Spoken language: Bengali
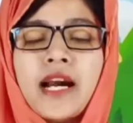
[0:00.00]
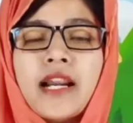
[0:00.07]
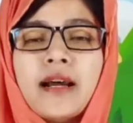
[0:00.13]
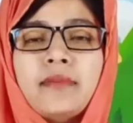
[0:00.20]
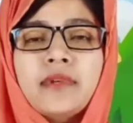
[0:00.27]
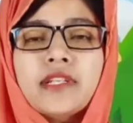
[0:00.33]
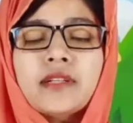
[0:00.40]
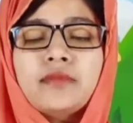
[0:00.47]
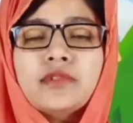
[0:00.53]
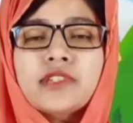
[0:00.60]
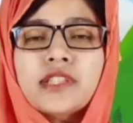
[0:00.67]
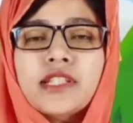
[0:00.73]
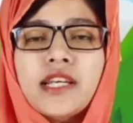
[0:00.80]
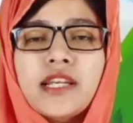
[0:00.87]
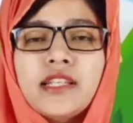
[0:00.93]
আর আমি এটা
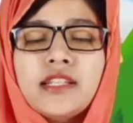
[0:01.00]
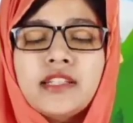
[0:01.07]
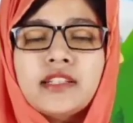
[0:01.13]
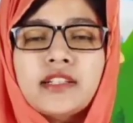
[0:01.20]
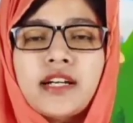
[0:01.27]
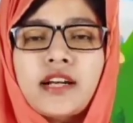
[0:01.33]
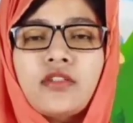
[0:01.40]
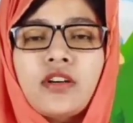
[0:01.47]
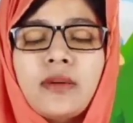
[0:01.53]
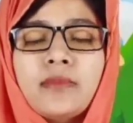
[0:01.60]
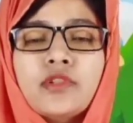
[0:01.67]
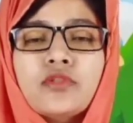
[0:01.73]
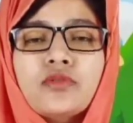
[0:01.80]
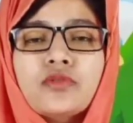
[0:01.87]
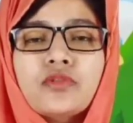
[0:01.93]
মুছতে দেইনি কারণ
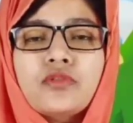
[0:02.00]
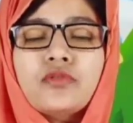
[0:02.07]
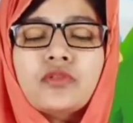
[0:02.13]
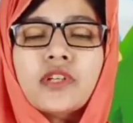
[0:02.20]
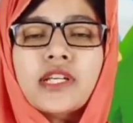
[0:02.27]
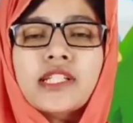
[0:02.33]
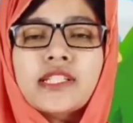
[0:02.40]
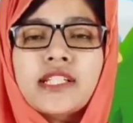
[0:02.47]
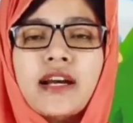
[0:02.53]
আমি সৌজন্যকে